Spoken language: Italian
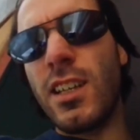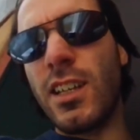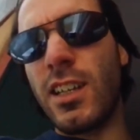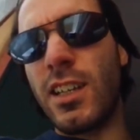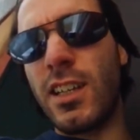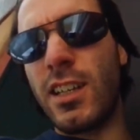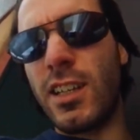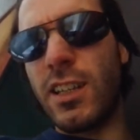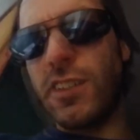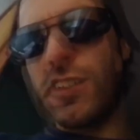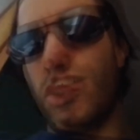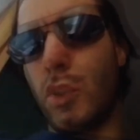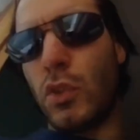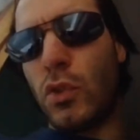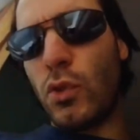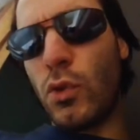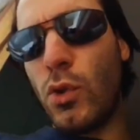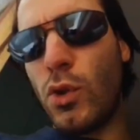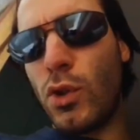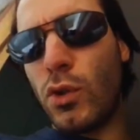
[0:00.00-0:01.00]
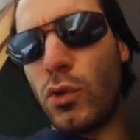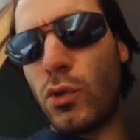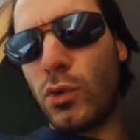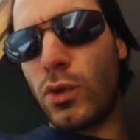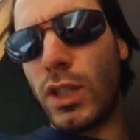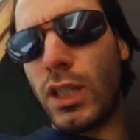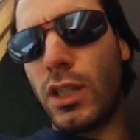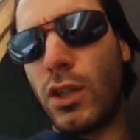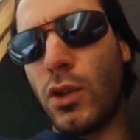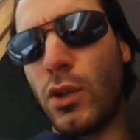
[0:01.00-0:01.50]
Eh, sì. Solo
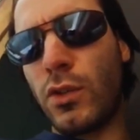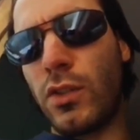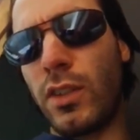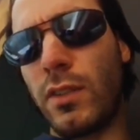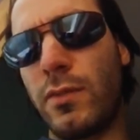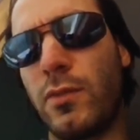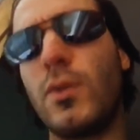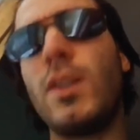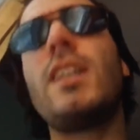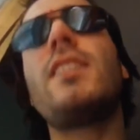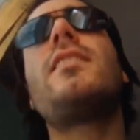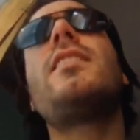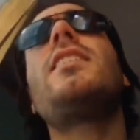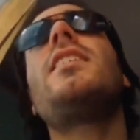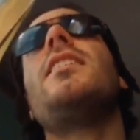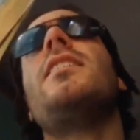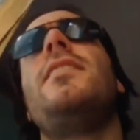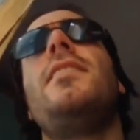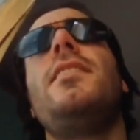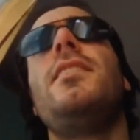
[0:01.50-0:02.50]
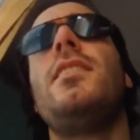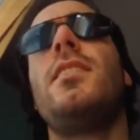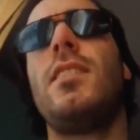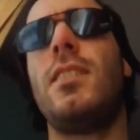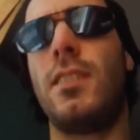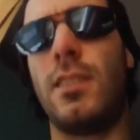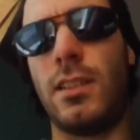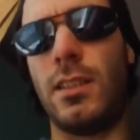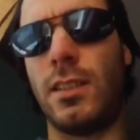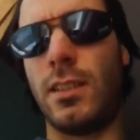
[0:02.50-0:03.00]
su che cosa fu la tesi,
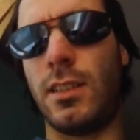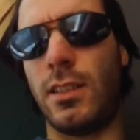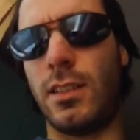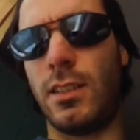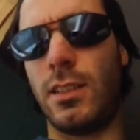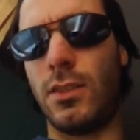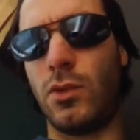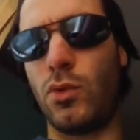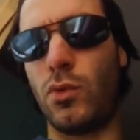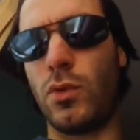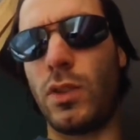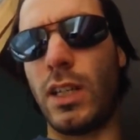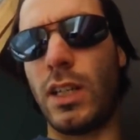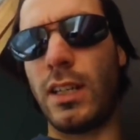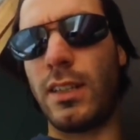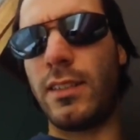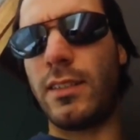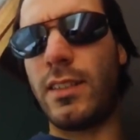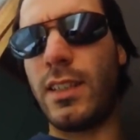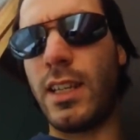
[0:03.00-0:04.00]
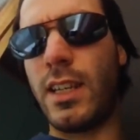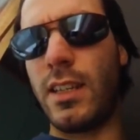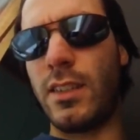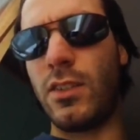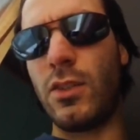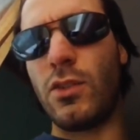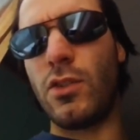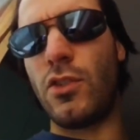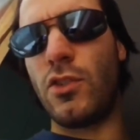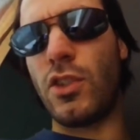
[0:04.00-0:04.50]
eh, su
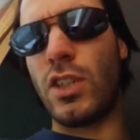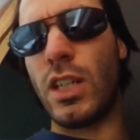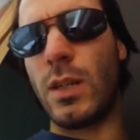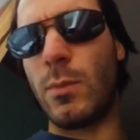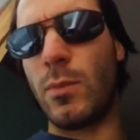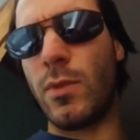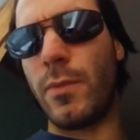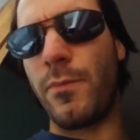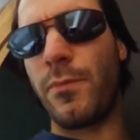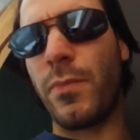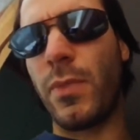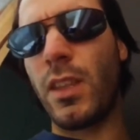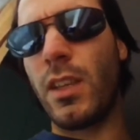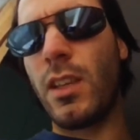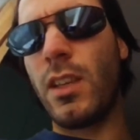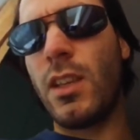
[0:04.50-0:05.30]
Cartesio, diciamo.